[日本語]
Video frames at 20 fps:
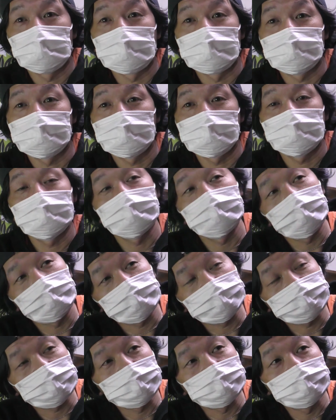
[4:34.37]
がやっ
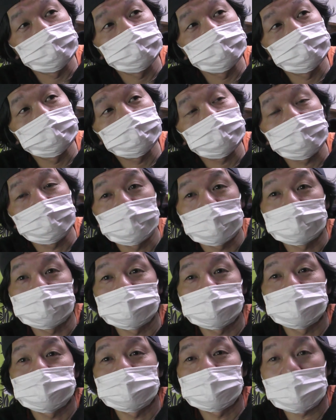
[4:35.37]
ぱ1300
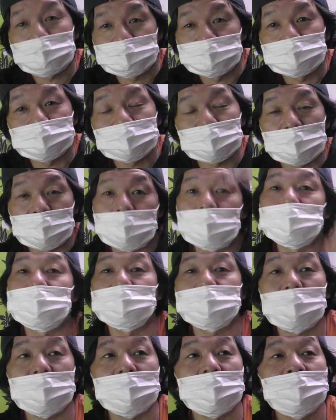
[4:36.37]
弱しかない
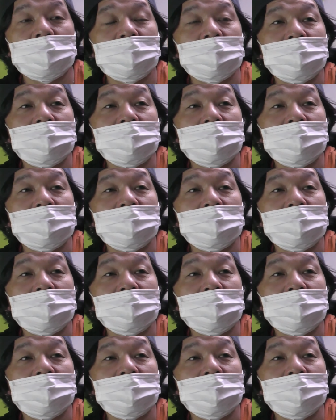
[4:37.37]
ので、